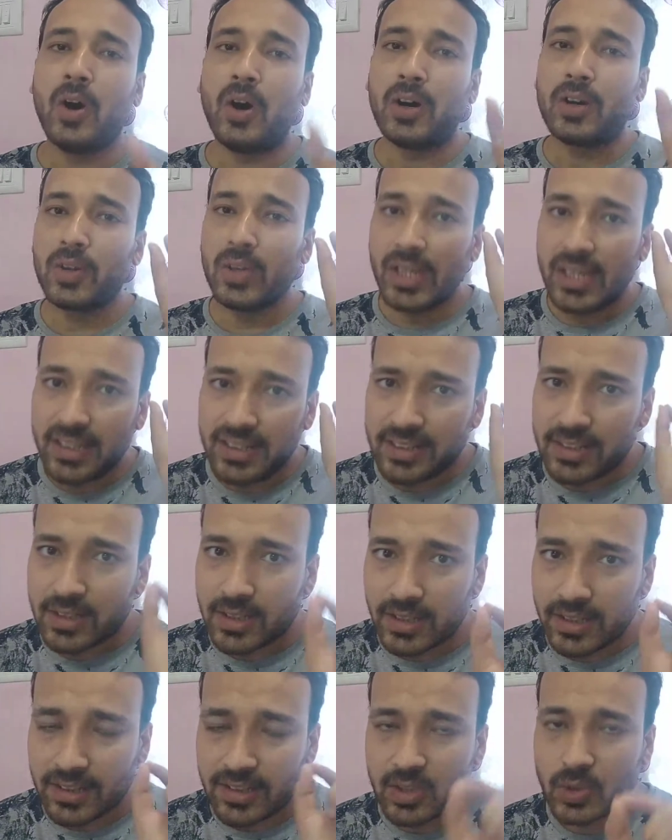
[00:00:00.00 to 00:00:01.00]
और
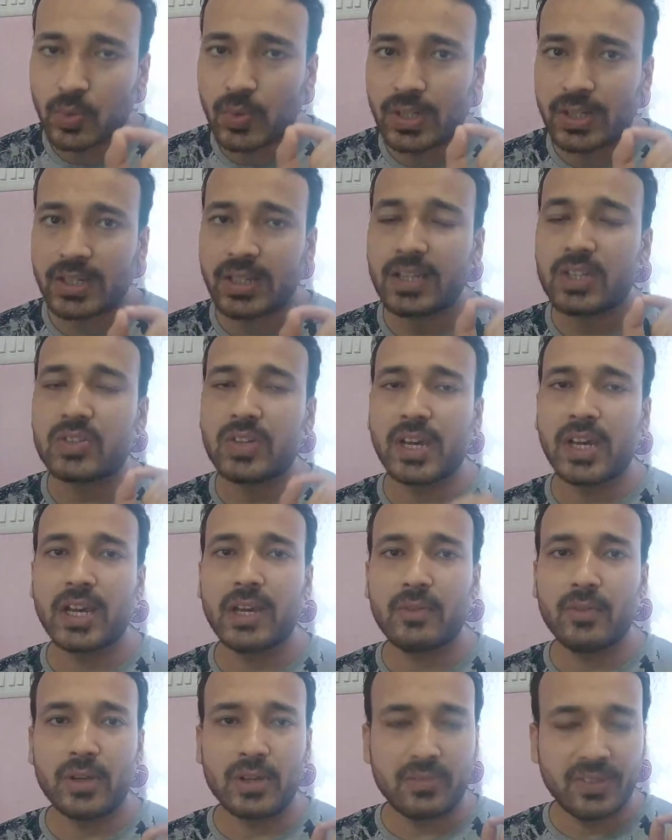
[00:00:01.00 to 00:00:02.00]
ईस्ट इस ट्वीट की जो
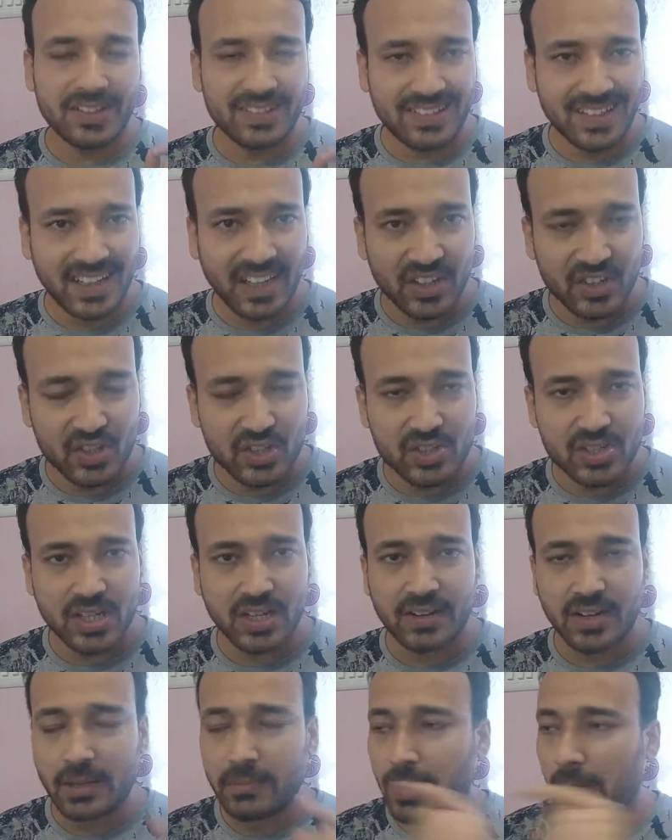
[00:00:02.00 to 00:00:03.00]
है वो इन्वेस्टिगेशन
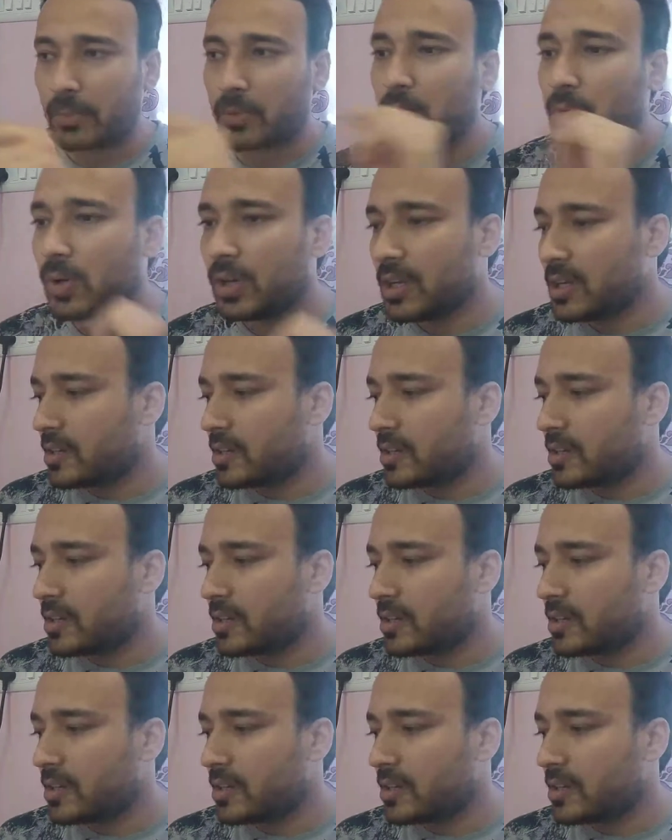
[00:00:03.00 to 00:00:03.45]
चल रही है मैं आपको